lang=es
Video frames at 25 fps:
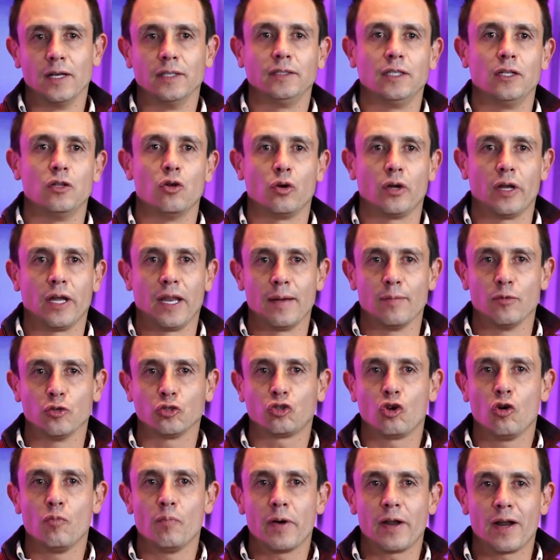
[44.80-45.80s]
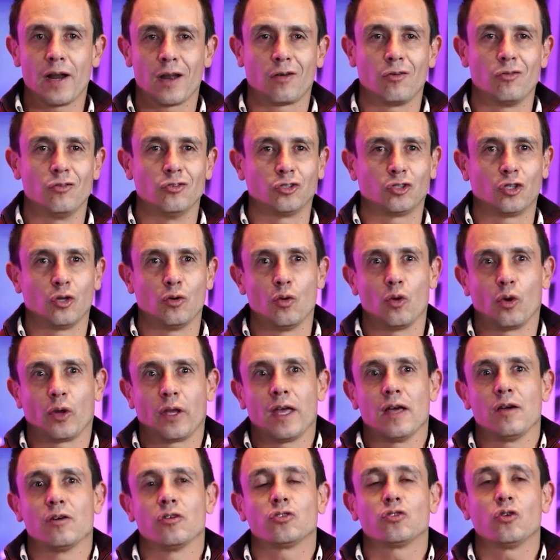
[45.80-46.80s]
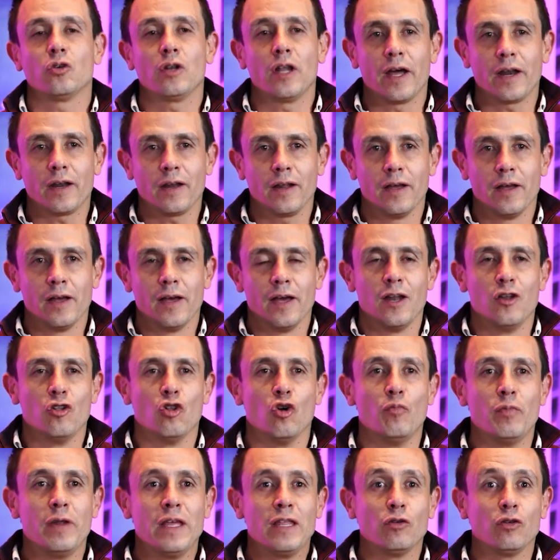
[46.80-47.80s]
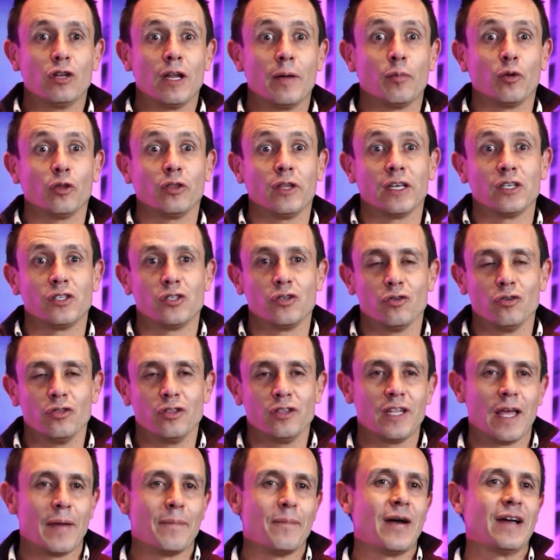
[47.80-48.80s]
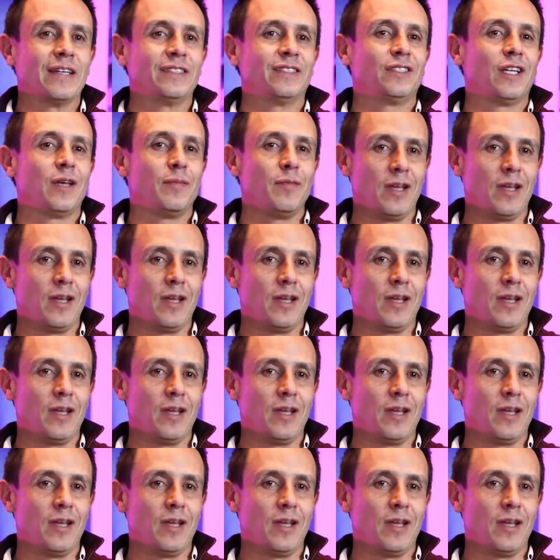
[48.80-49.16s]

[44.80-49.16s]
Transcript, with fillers: Si lo queremos comparar con nuestro bloqueador solar, nos brinda una protección de más de